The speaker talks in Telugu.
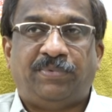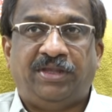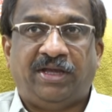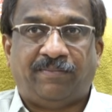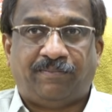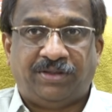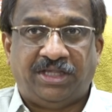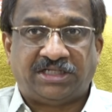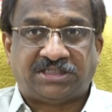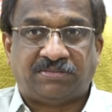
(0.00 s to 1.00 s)
దే
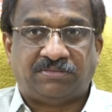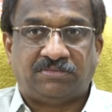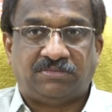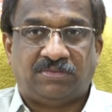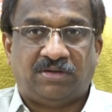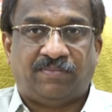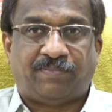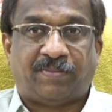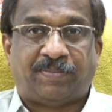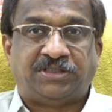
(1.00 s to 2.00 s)
దేశం
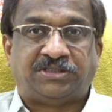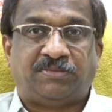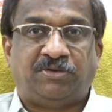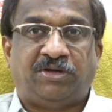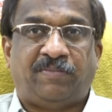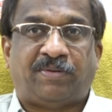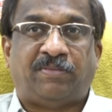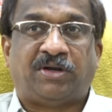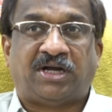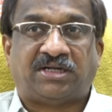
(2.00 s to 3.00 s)
ప్రపంచంలోనే
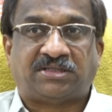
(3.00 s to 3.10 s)
ప్రముఖ